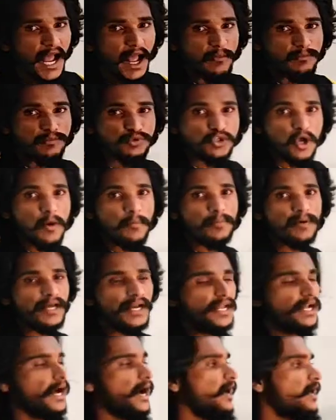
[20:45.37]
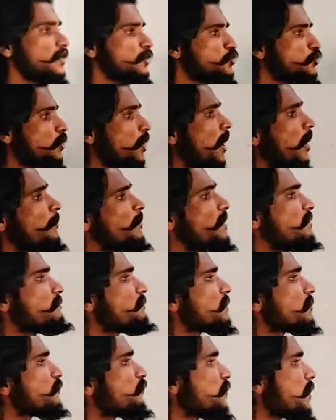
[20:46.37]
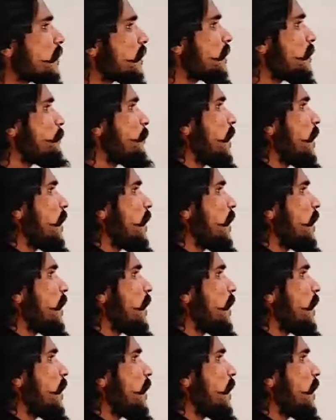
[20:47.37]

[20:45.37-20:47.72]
एब्सॉर्ब करेगा चलो अब लीवर फ्लग की